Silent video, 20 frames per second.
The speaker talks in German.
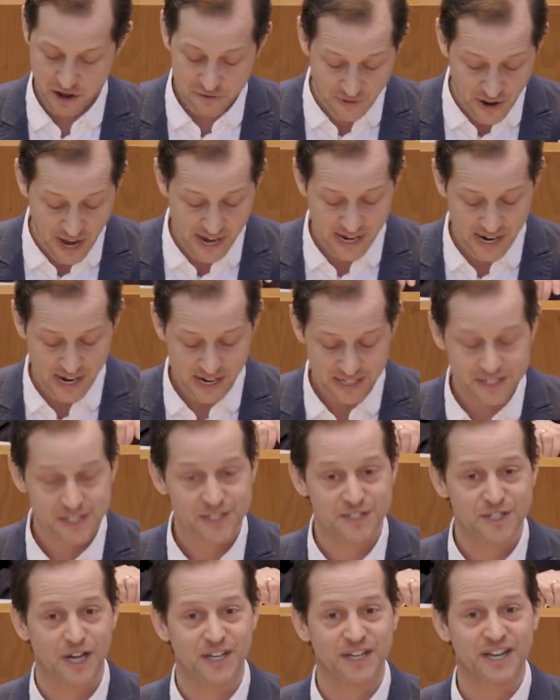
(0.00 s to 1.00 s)
Freiheit
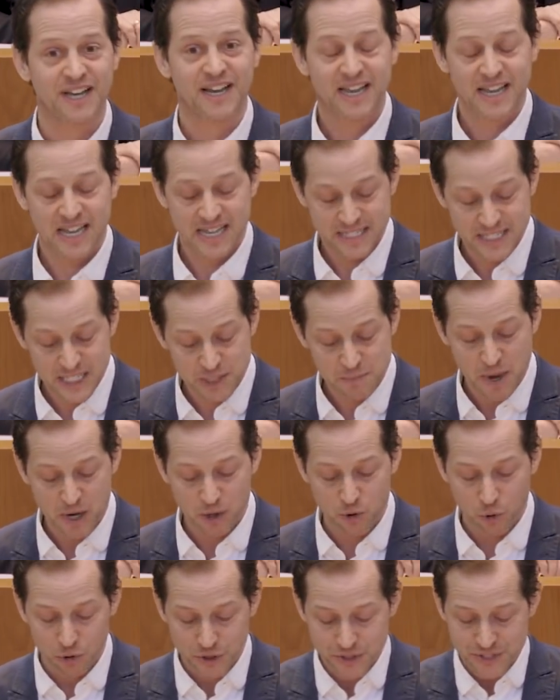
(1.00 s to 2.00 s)
ist dann nicht
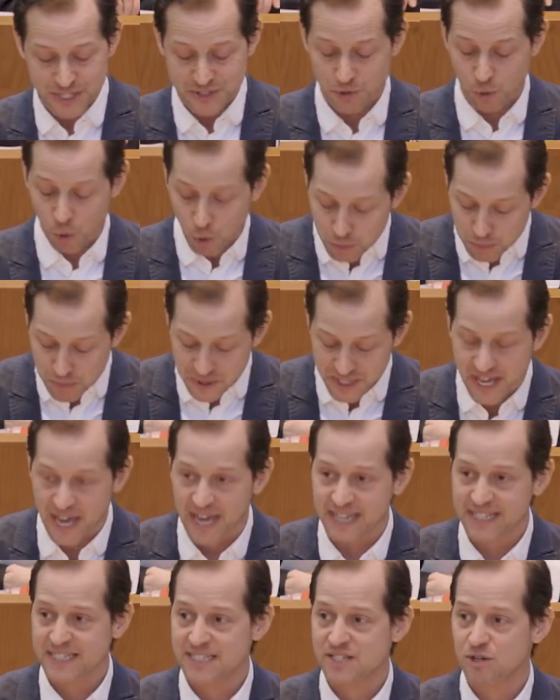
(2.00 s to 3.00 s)
mehr grundsätzlich
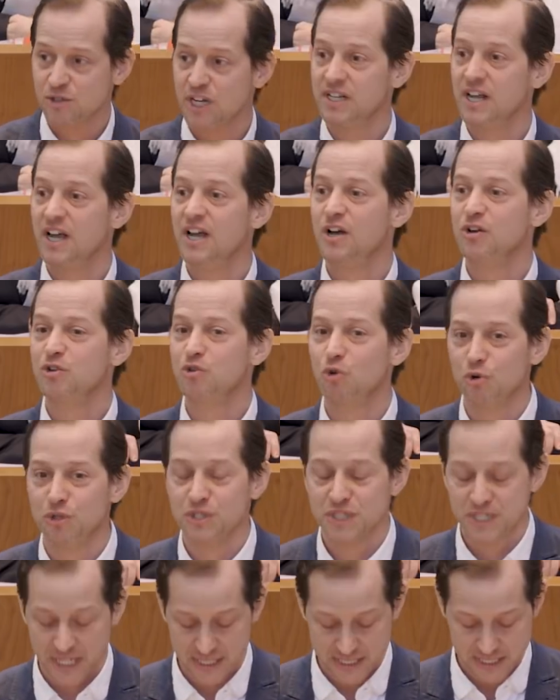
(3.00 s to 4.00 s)
unbegrenzt, sondern
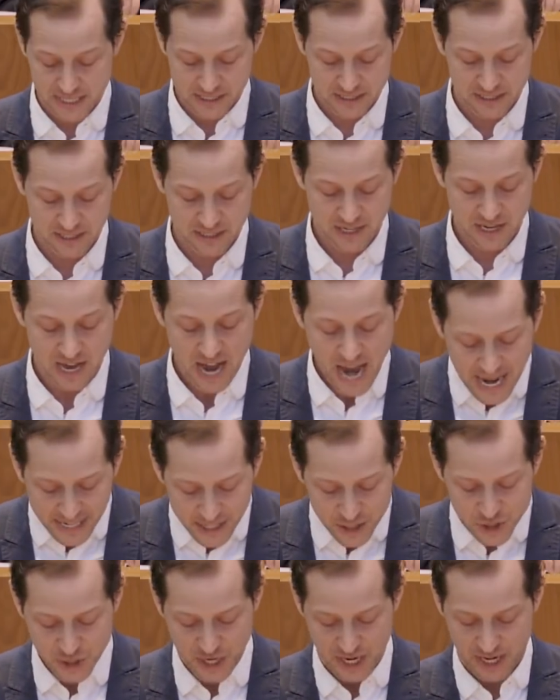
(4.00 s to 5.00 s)
grundsätzlich
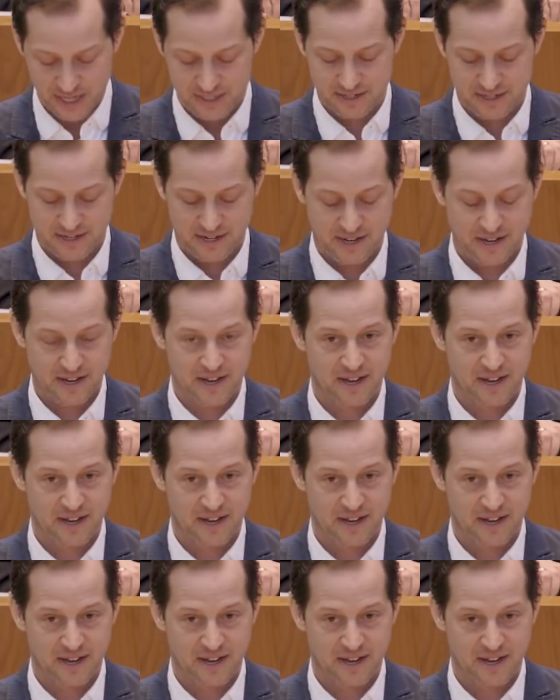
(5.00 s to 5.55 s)
eingeschränkt.